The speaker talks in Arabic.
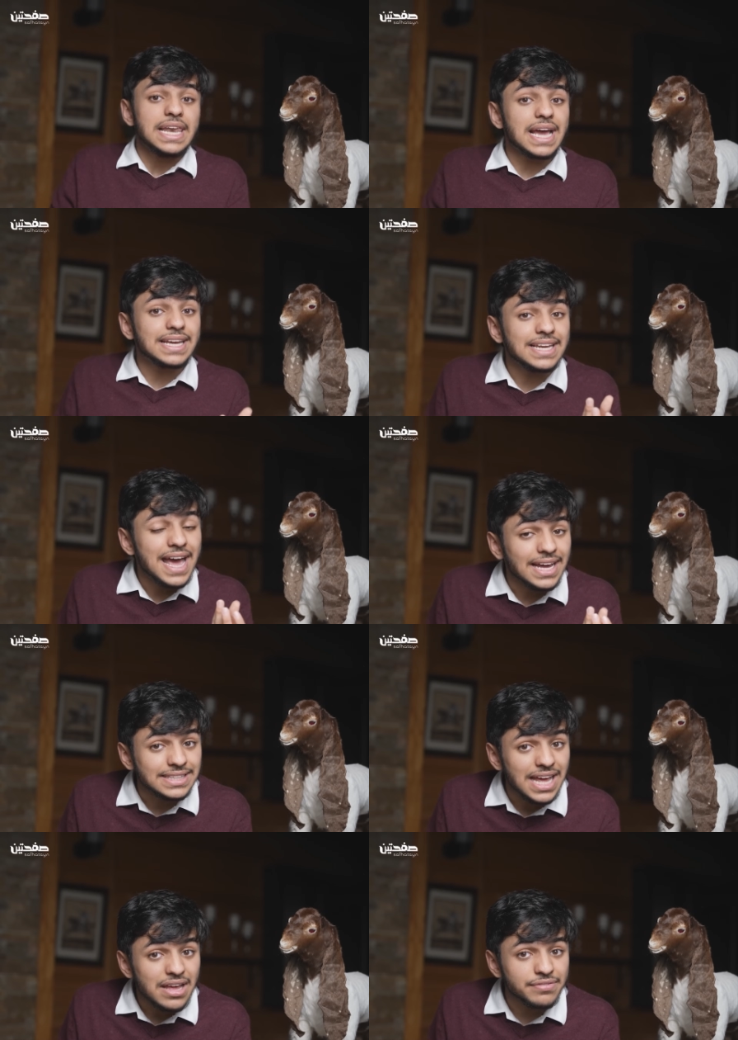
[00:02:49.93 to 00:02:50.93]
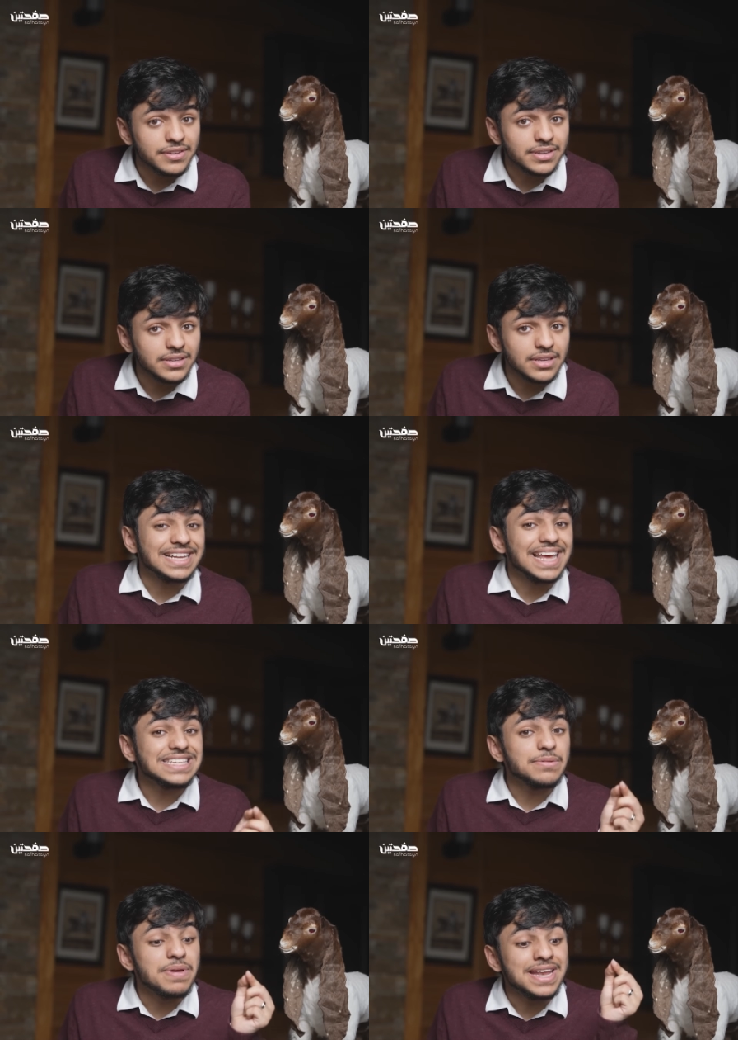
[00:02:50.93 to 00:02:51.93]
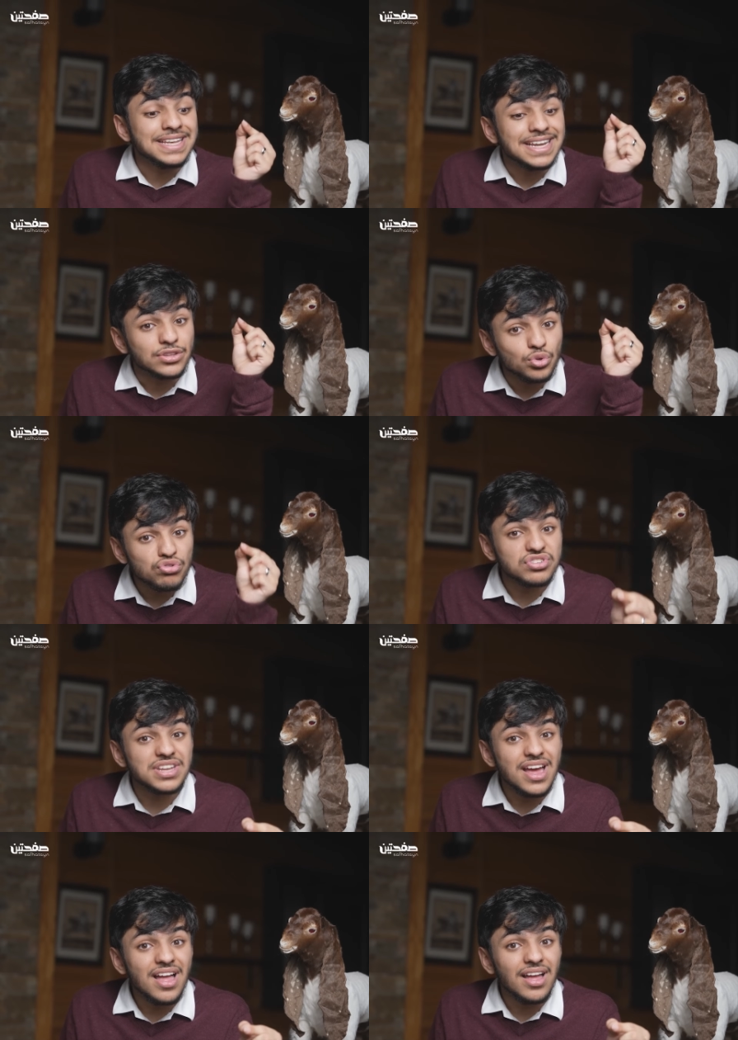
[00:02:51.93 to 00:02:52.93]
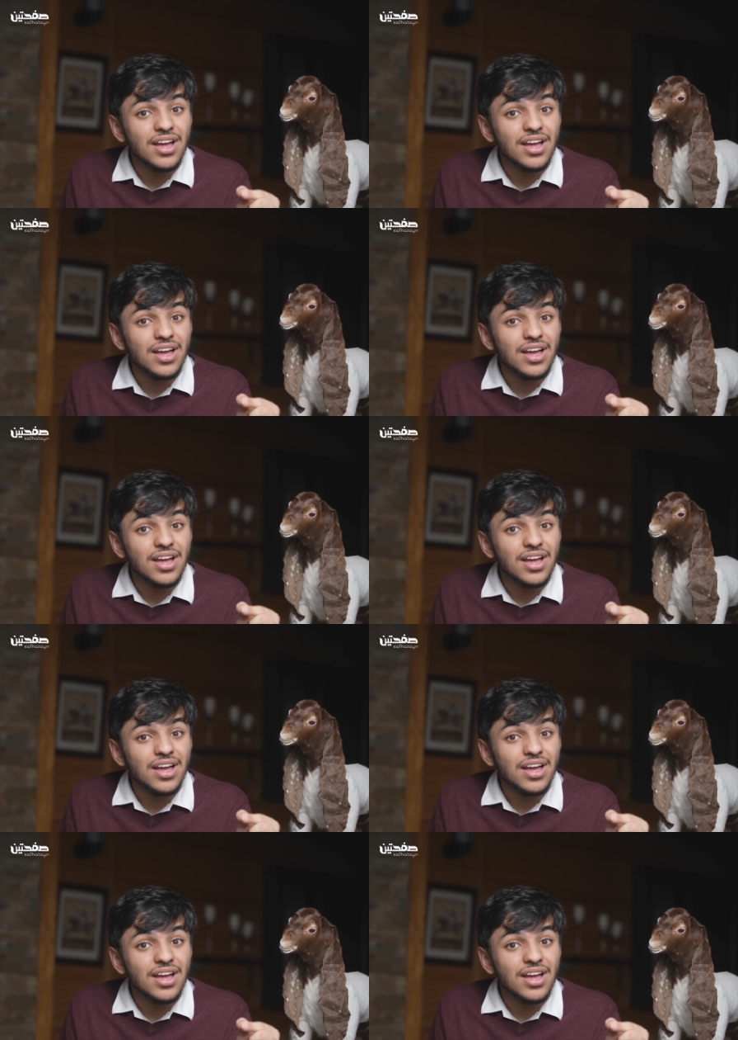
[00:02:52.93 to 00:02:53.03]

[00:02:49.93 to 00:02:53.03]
لكن اهدافك يجب ان تصنع